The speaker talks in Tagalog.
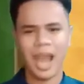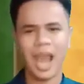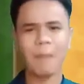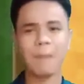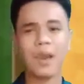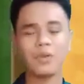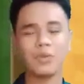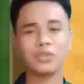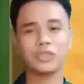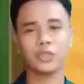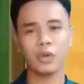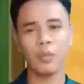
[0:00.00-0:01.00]
Ang
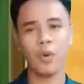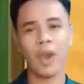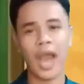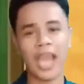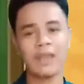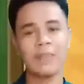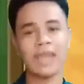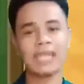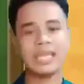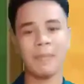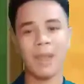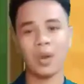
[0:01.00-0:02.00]
pagkonsumo ay may
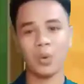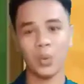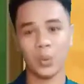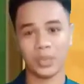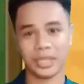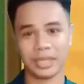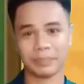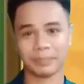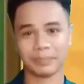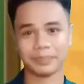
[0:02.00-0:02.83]
limang uri.